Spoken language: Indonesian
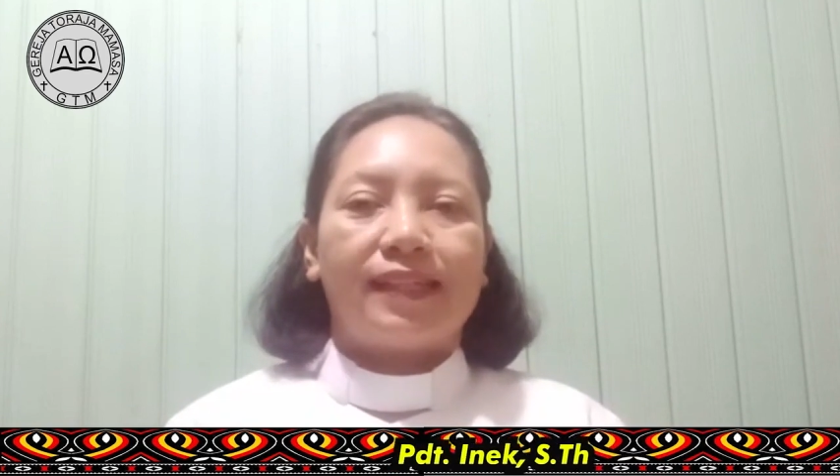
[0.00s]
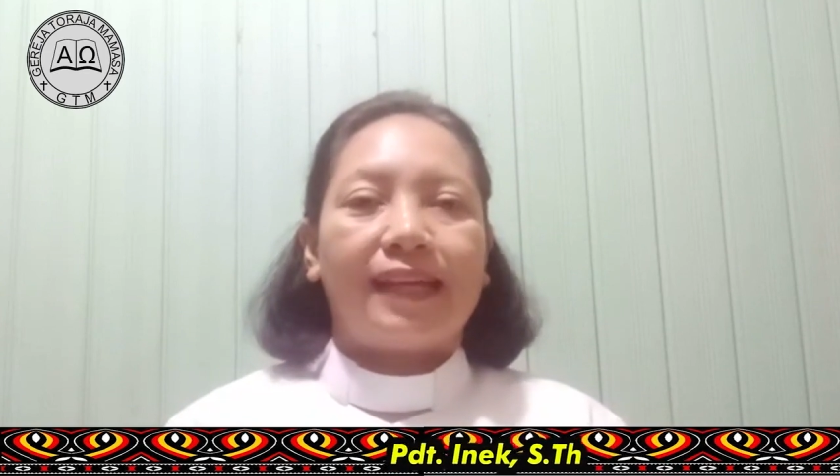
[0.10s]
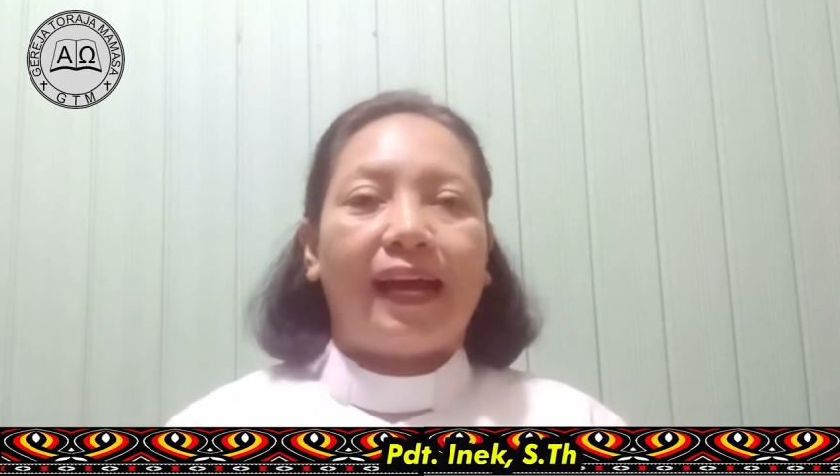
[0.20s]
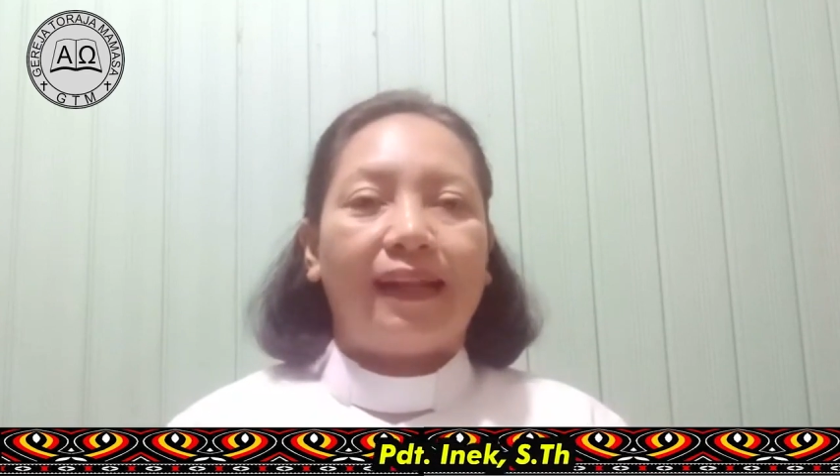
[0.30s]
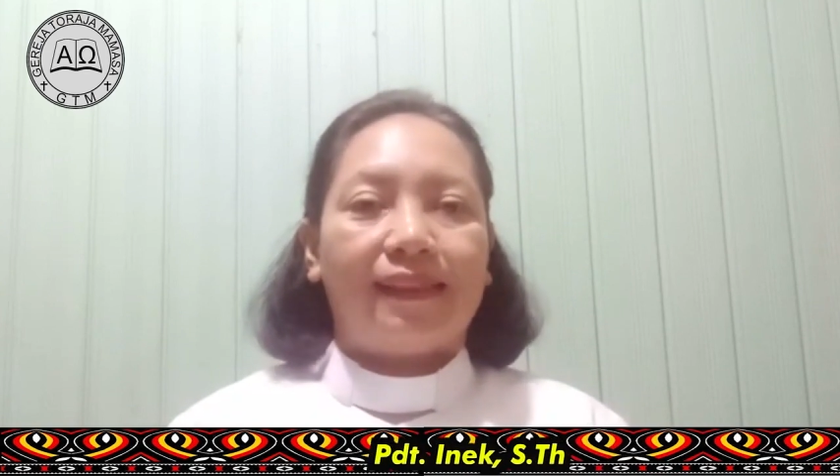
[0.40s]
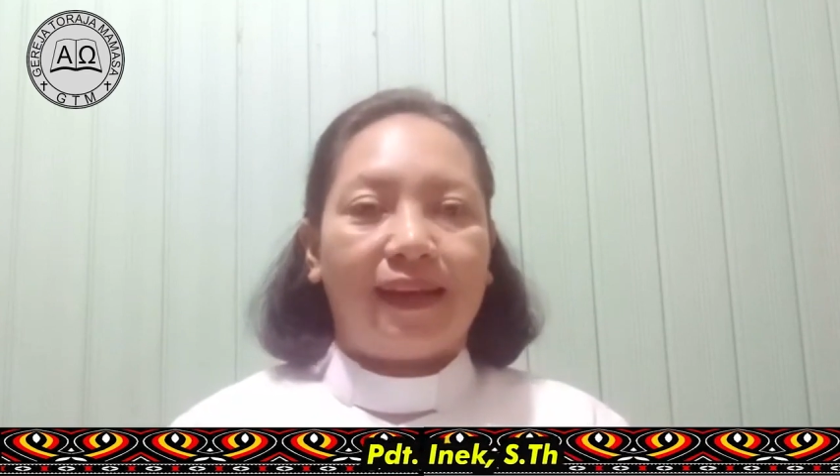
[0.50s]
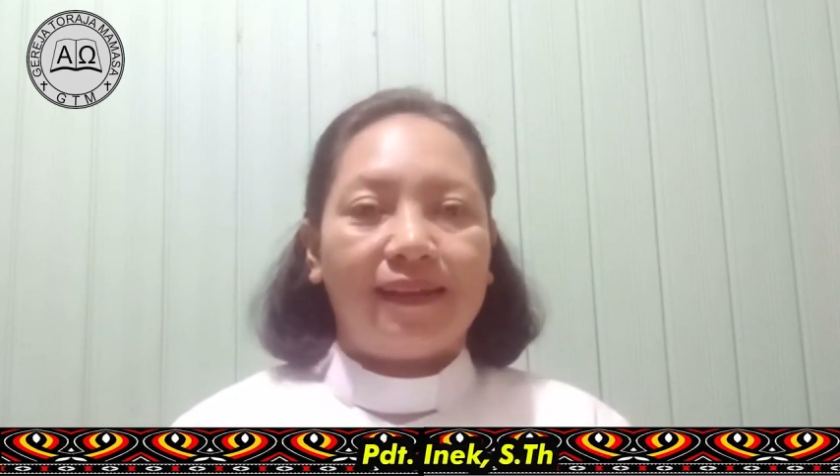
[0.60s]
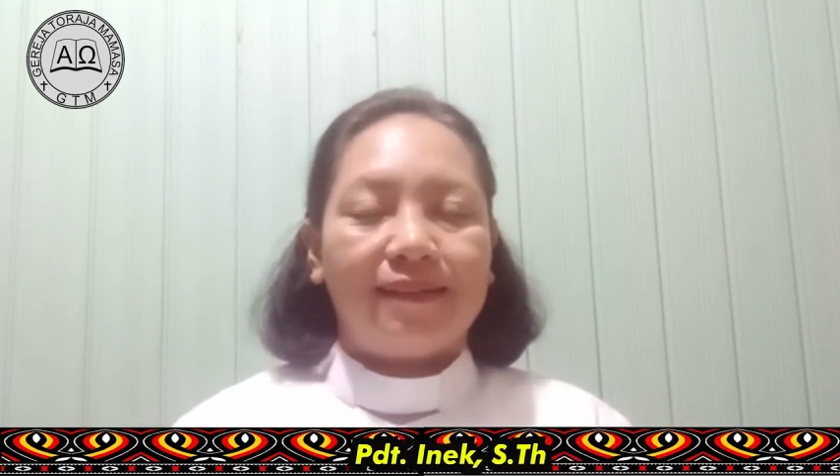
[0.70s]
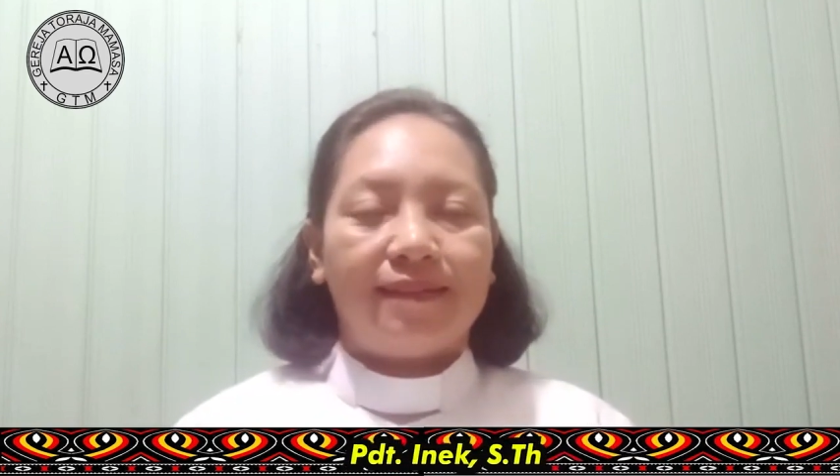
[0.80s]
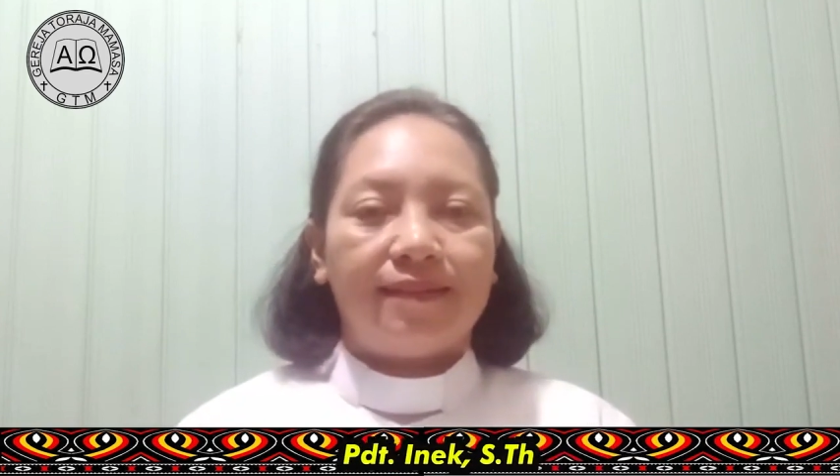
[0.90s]

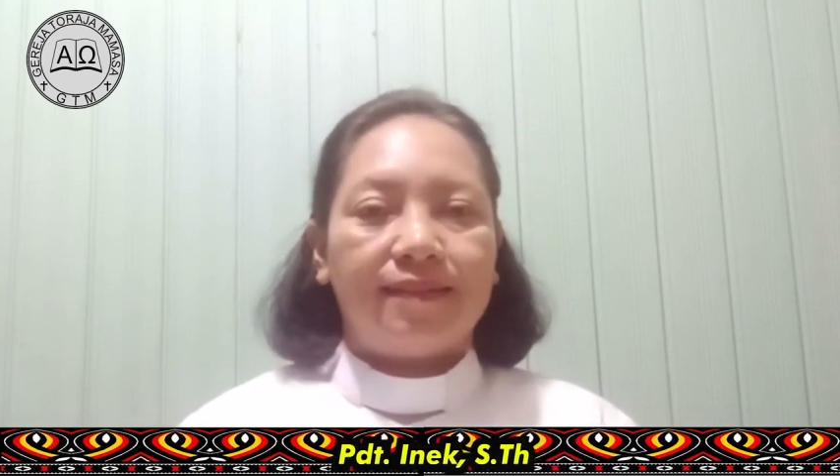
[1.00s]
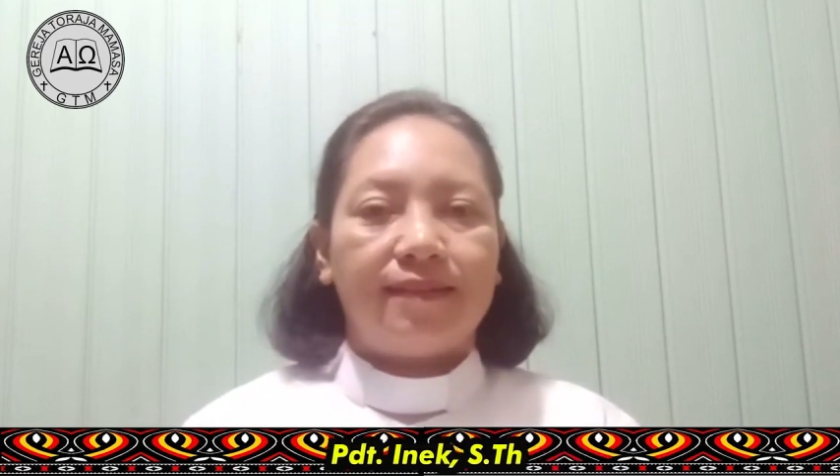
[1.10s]
kesehatan